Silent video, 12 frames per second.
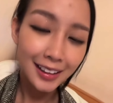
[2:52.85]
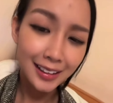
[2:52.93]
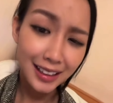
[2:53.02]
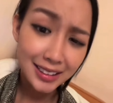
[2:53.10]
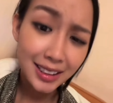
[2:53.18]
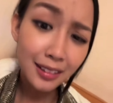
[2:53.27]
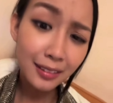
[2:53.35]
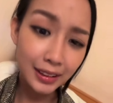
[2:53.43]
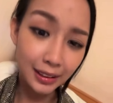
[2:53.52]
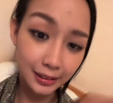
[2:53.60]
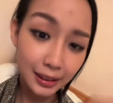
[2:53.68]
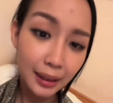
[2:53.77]
uh, đại sứ
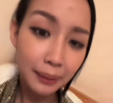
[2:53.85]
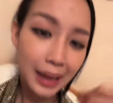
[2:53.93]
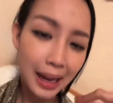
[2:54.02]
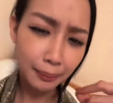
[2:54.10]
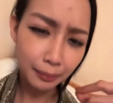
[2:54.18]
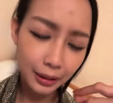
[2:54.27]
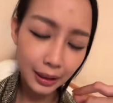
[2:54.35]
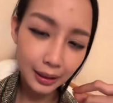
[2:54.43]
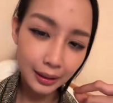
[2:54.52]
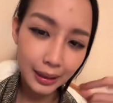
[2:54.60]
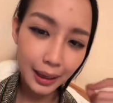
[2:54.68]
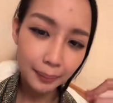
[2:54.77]
và trực tiếp làm
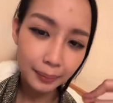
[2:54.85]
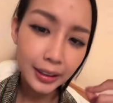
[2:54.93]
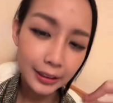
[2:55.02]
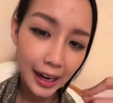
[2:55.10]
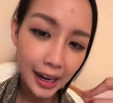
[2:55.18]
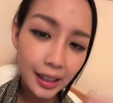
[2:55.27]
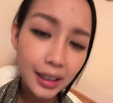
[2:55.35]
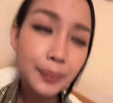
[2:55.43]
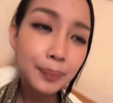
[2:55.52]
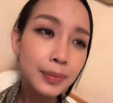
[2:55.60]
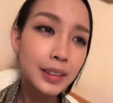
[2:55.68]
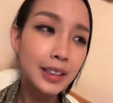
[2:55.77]
làm cái dự án á
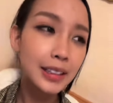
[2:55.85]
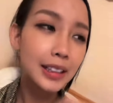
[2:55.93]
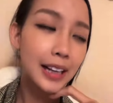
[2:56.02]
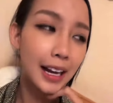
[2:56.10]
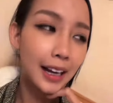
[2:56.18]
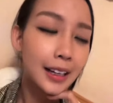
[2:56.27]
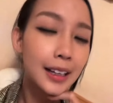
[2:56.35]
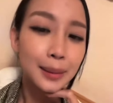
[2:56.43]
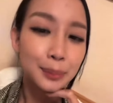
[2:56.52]
cho nên là